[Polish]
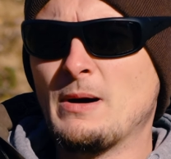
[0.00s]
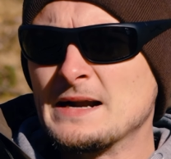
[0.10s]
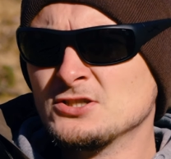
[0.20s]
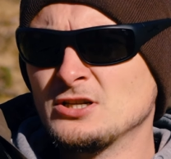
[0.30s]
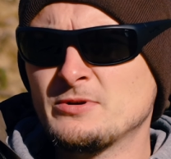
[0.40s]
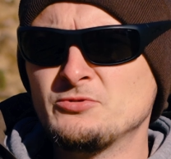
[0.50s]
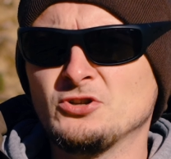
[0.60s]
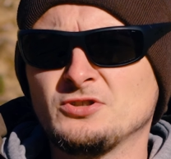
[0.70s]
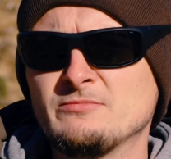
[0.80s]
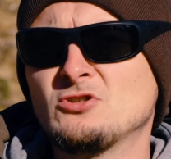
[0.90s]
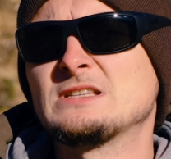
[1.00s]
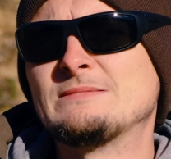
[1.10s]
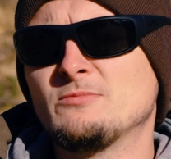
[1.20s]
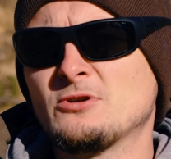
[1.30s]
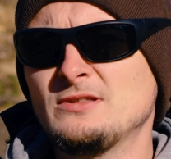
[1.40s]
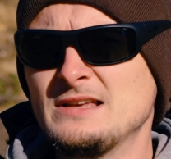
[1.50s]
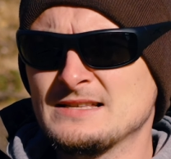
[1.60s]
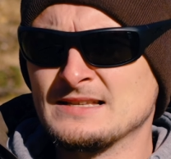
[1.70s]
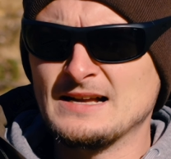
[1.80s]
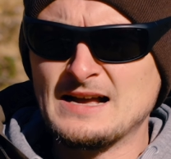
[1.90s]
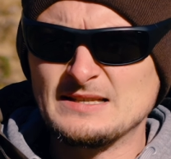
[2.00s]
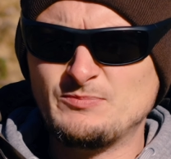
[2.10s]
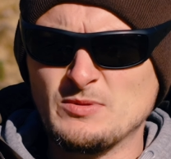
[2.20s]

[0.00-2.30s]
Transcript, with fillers: Bardzo dobrym środkiem do samobrony jest gaz